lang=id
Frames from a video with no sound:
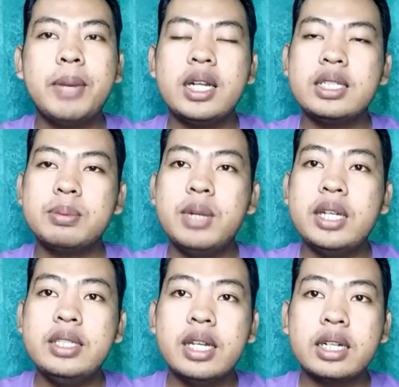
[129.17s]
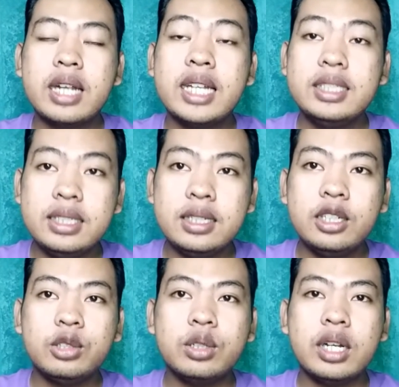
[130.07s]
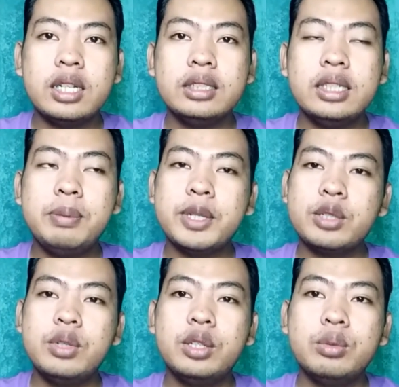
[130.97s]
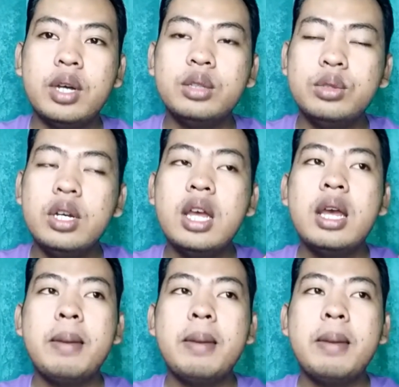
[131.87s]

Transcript: males belajar ngaji gitu kan jadi pas udah tua tuh